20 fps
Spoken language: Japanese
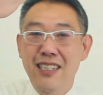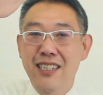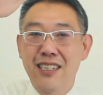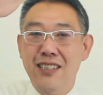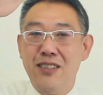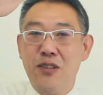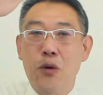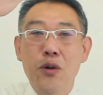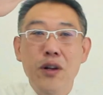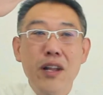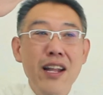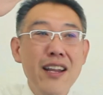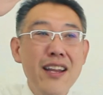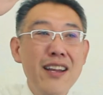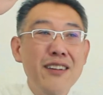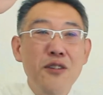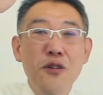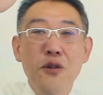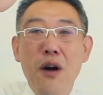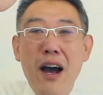それ
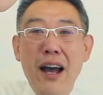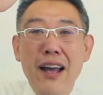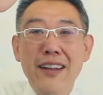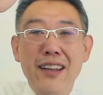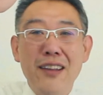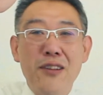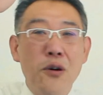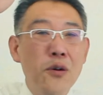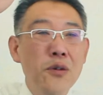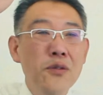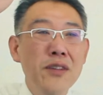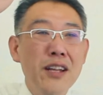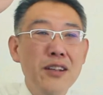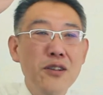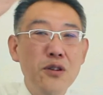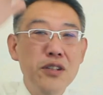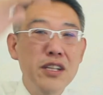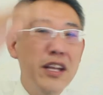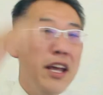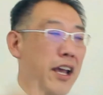に加えてそんな
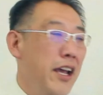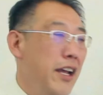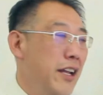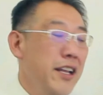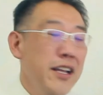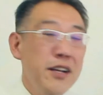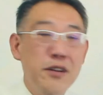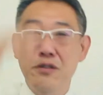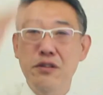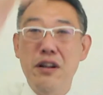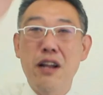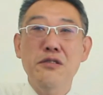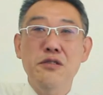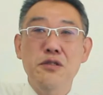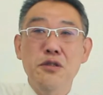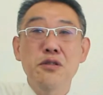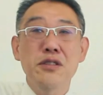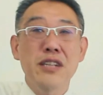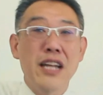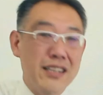とこで エーディー くれる
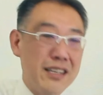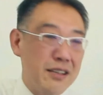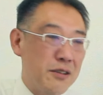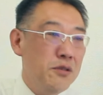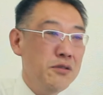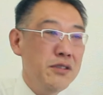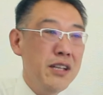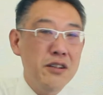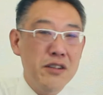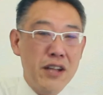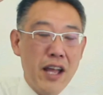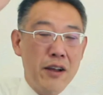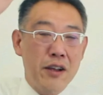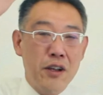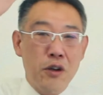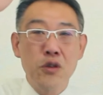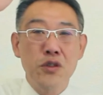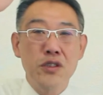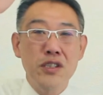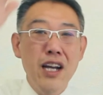とこなんて、そんなのね
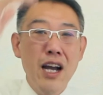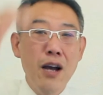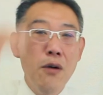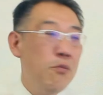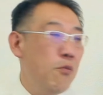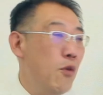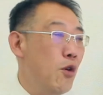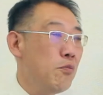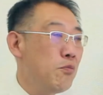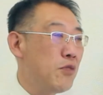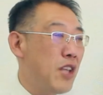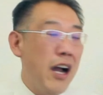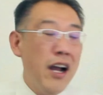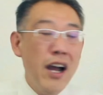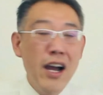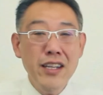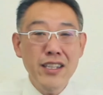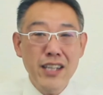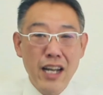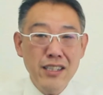こちらがもう
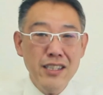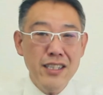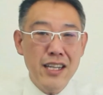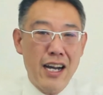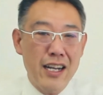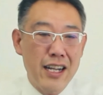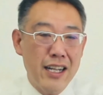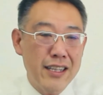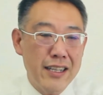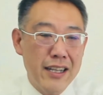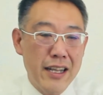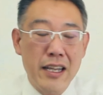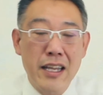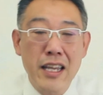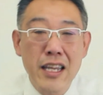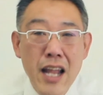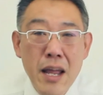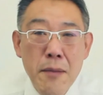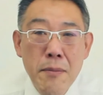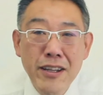高い家賃払ってる
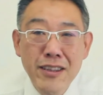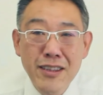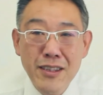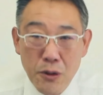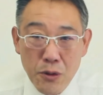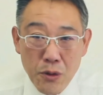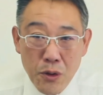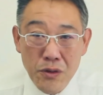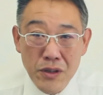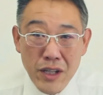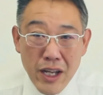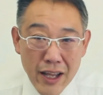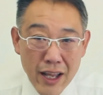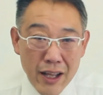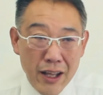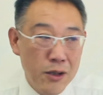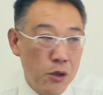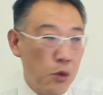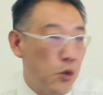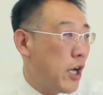入れますよ、そんな
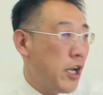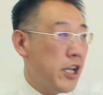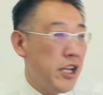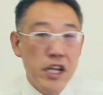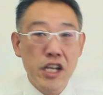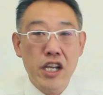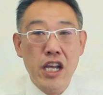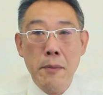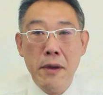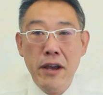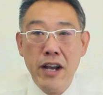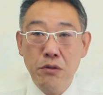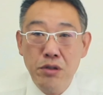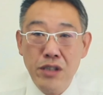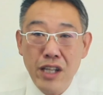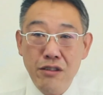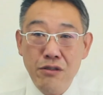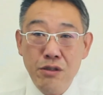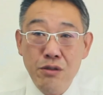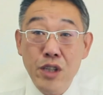ね隣にイケメンが
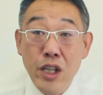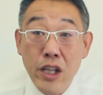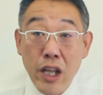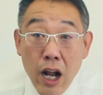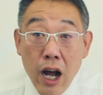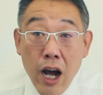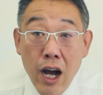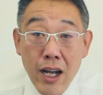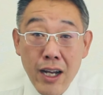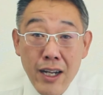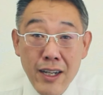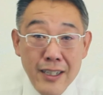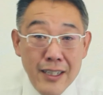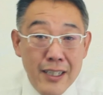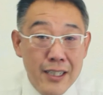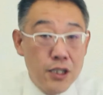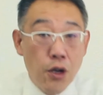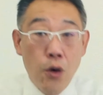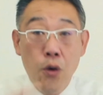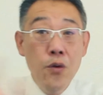ふたり住んでたら、
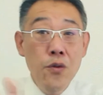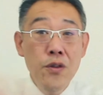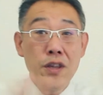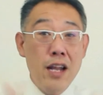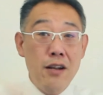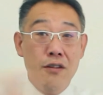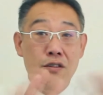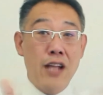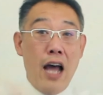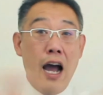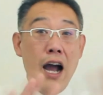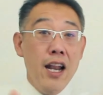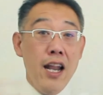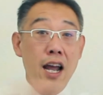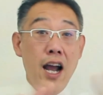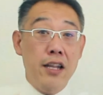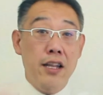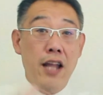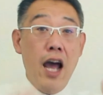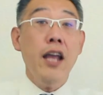そんなのなか
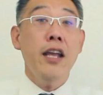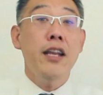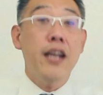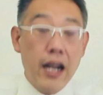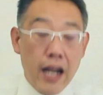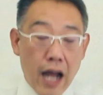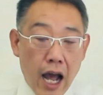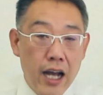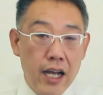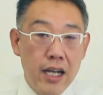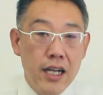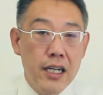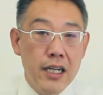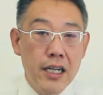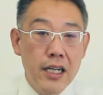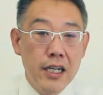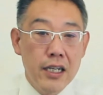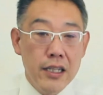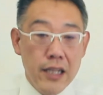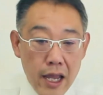なかないから
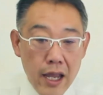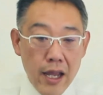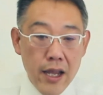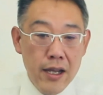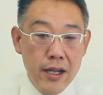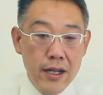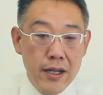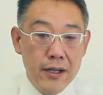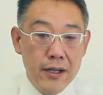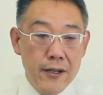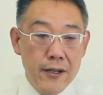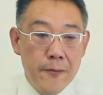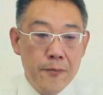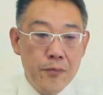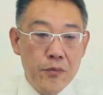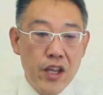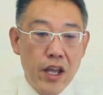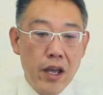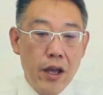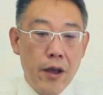ね。
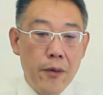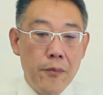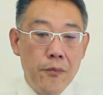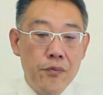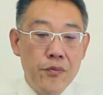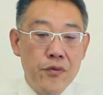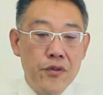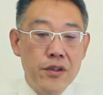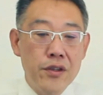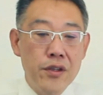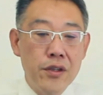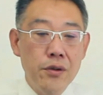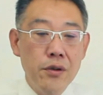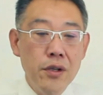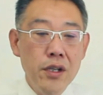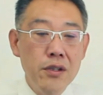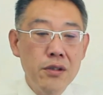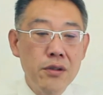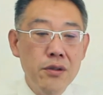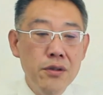でそ
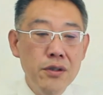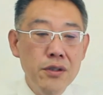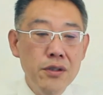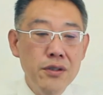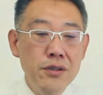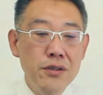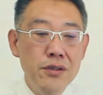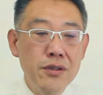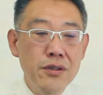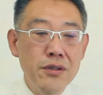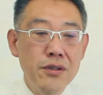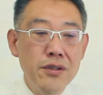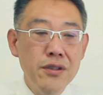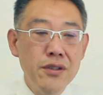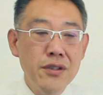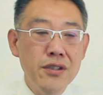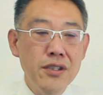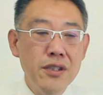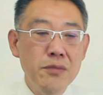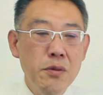れそういう状
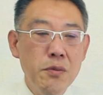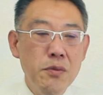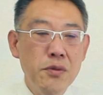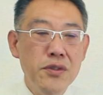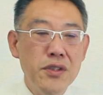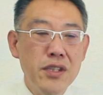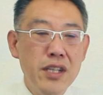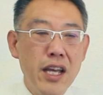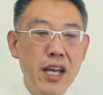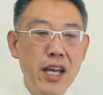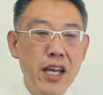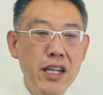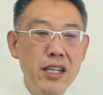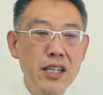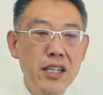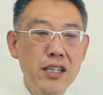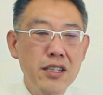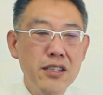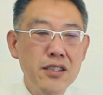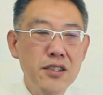況の部分で
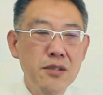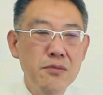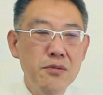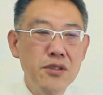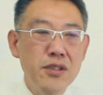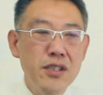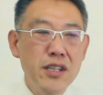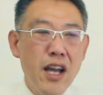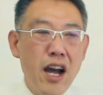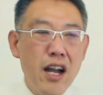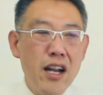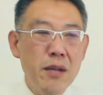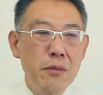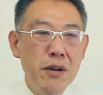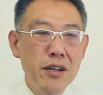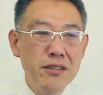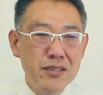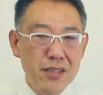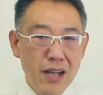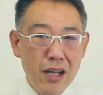エーディー 付きの物件あり
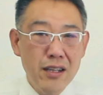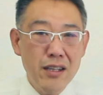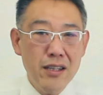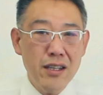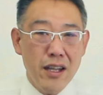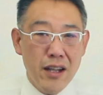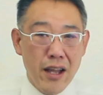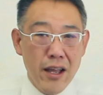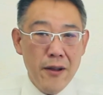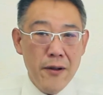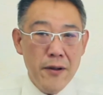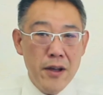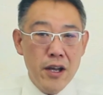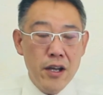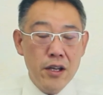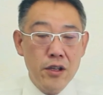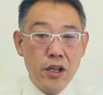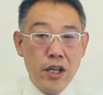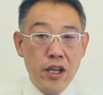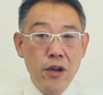ますかってね、
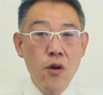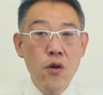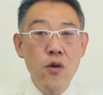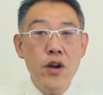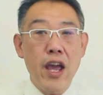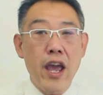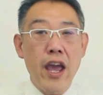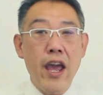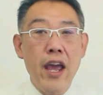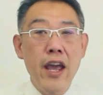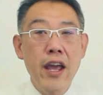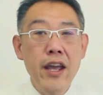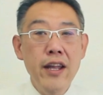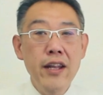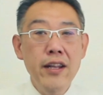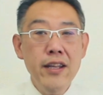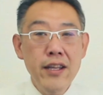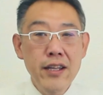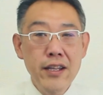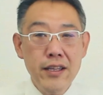基本
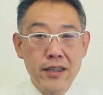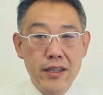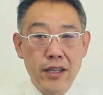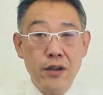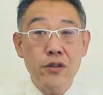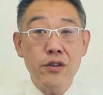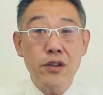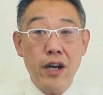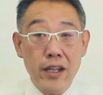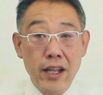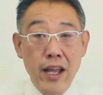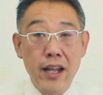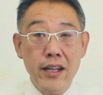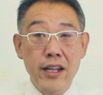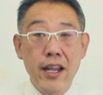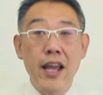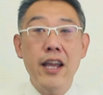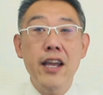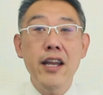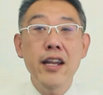エーディー っていうのはね
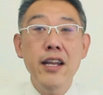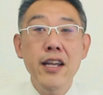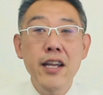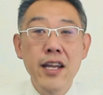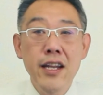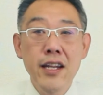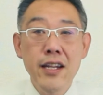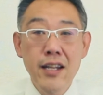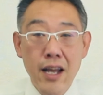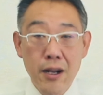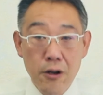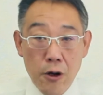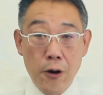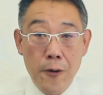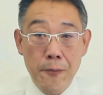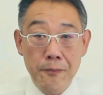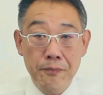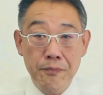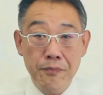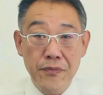値切り品な
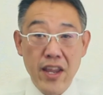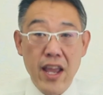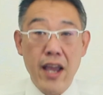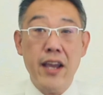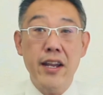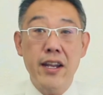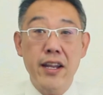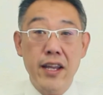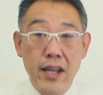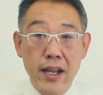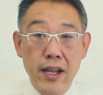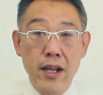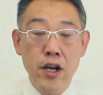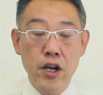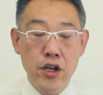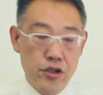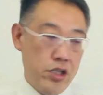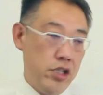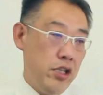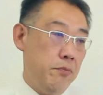の。値切り品、
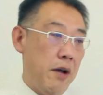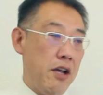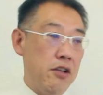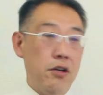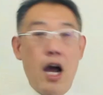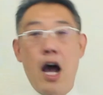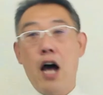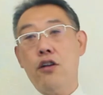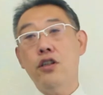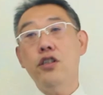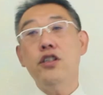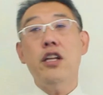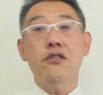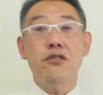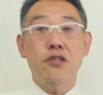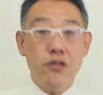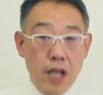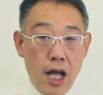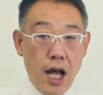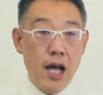スーパーとか歩いて
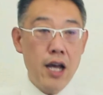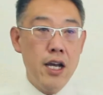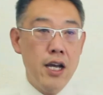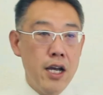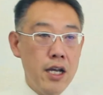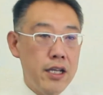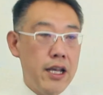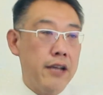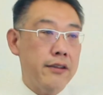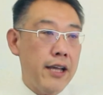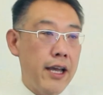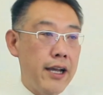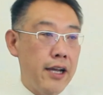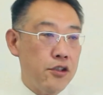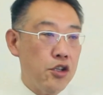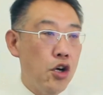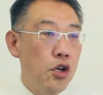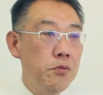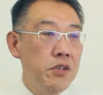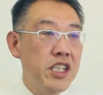るとさ、野菜が
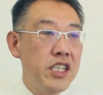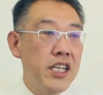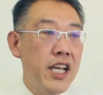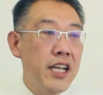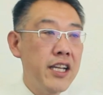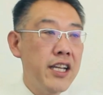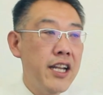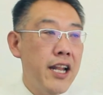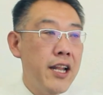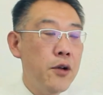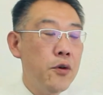賞味期限切れで